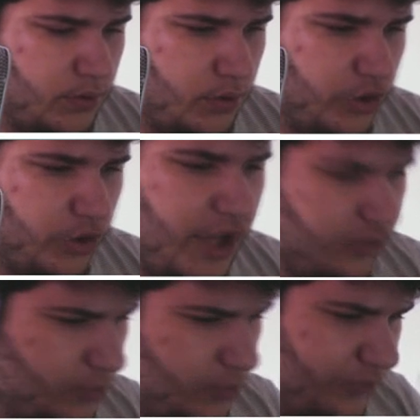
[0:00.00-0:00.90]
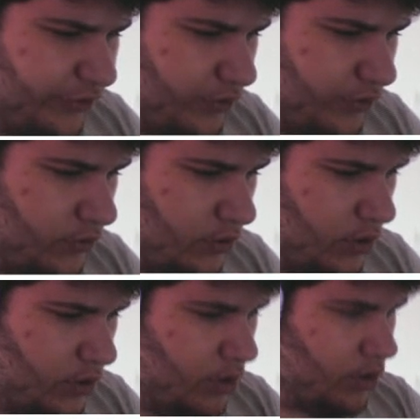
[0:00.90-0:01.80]
Regarde, je me concentre.
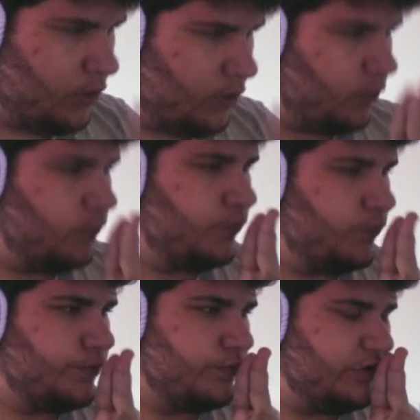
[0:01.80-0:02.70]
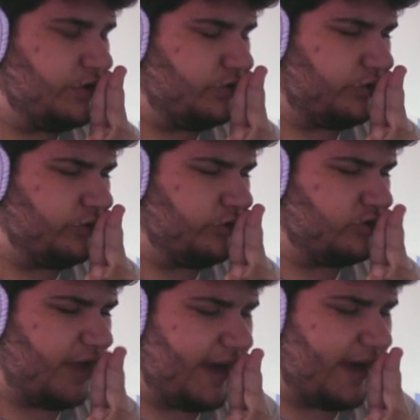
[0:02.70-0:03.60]
Ninjutsu no
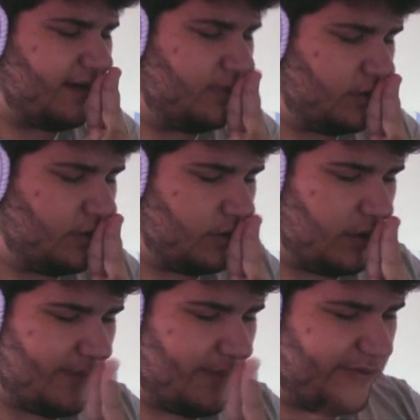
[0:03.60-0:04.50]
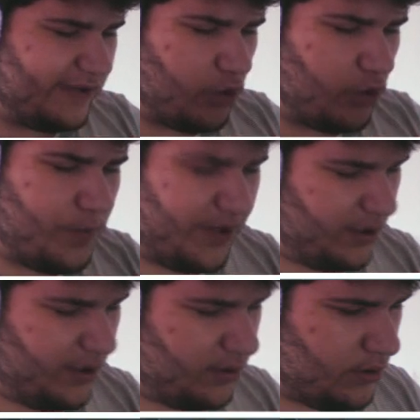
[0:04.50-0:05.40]
chakra. La musique est coupée.
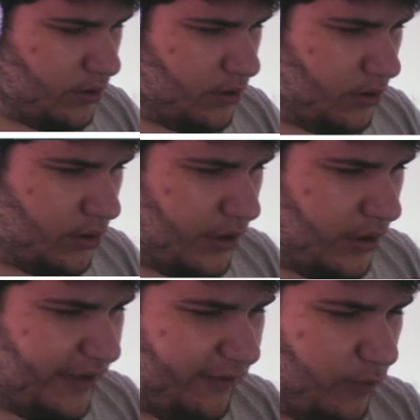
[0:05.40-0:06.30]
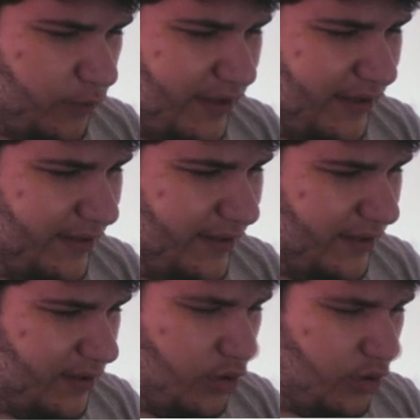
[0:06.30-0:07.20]
Je suis
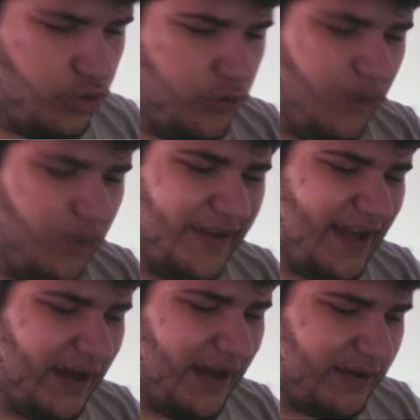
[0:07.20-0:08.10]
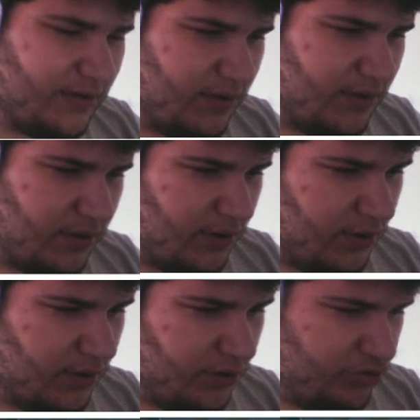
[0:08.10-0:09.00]
le nouveau avatar.
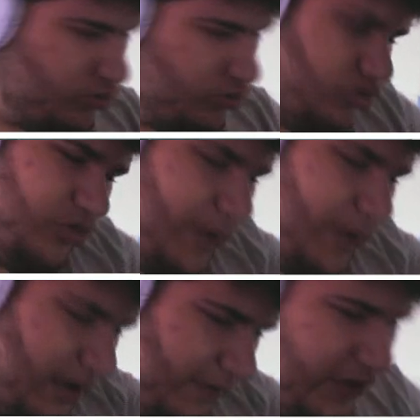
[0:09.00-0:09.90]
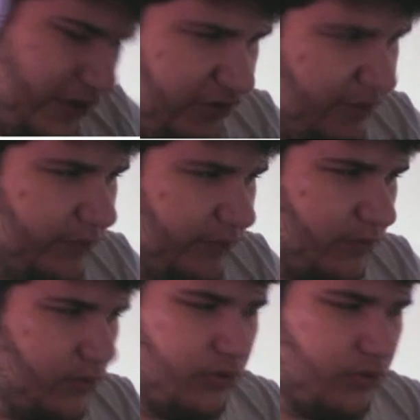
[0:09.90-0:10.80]
J'ai pas la flèche ici parce que
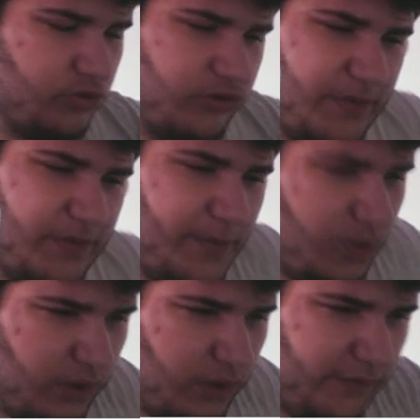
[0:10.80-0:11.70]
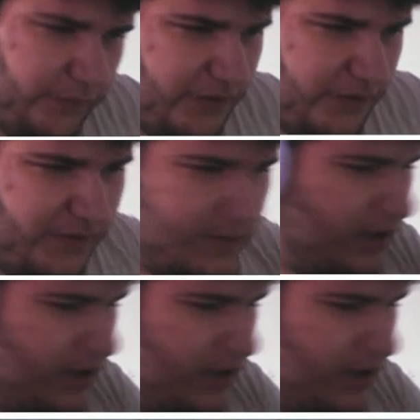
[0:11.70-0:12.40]
euh, je sais pas par où est le sens de la vie, mais